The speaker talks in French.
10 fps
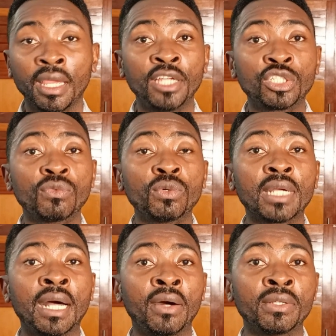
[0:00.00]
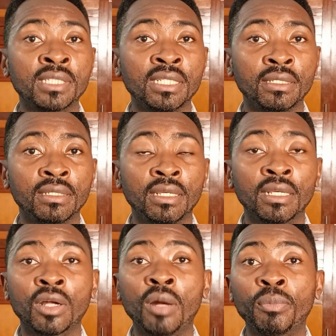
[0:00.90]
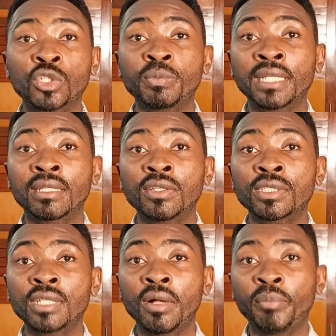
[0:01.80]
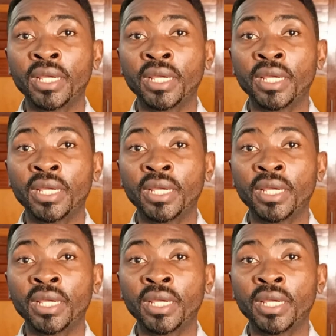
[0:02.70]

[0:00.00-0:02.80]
Et je vous garantis qu'en prospectant 100